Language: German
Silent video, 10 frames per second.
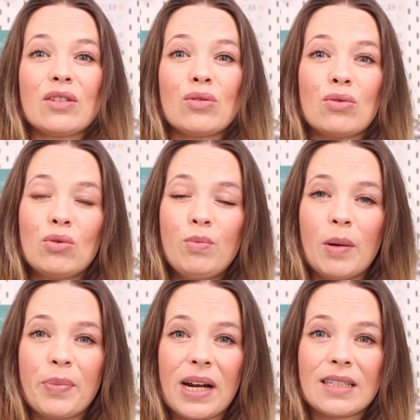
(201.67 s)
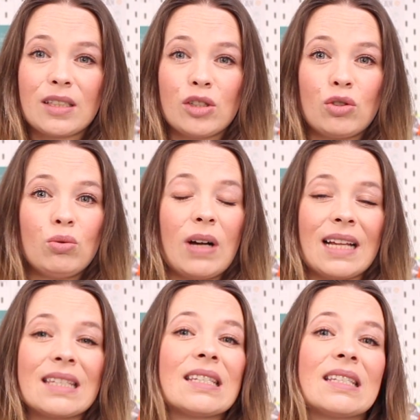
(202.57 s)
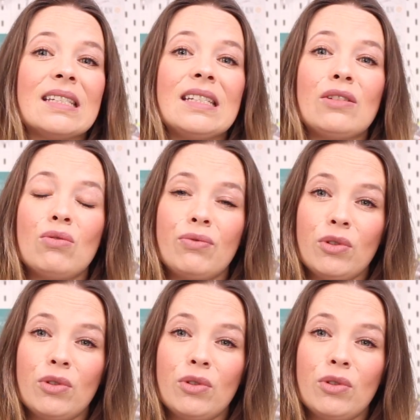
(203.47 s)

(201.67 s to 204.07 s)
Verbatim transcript: ist super praktisch. Du kannst es nicht nur